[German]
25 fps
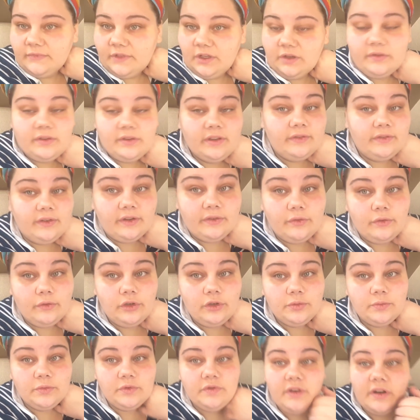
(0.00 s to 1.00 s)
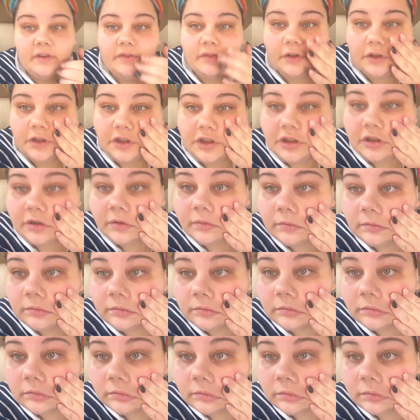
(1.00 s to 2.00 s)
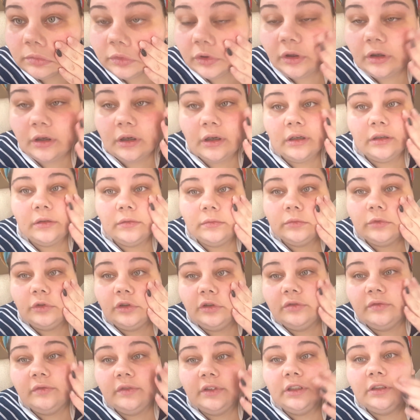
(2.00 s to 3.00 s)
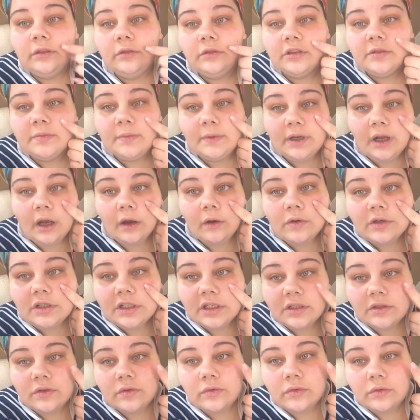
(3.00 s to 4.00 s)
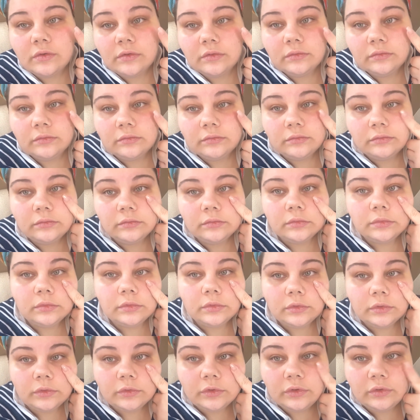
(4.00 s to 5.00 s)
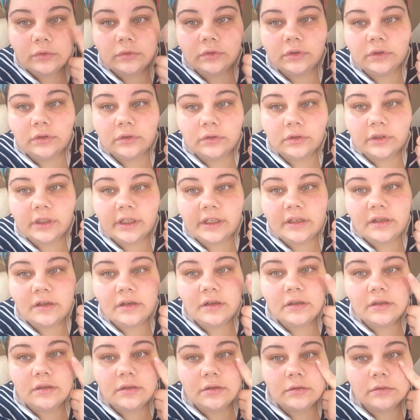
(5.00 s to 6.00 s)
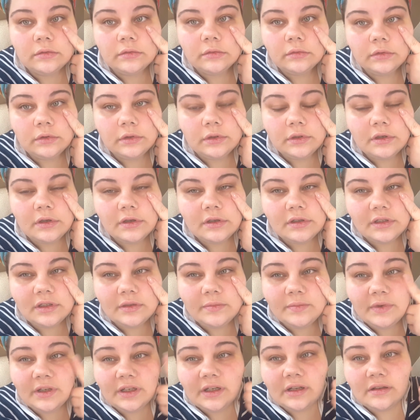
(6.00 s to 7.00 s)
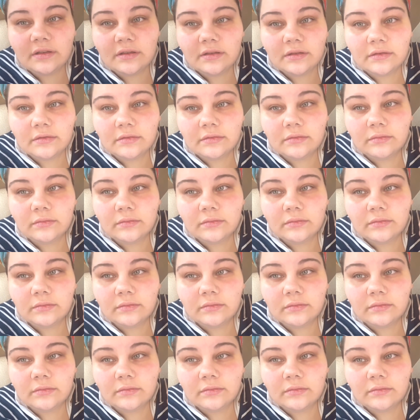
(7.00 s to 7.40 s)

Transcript: Auf jeden Fall fühle ich mich wieder frisch. Boah, irgendwie ist meine Haut hier so gut. Kennt ihr das? Sieht man das?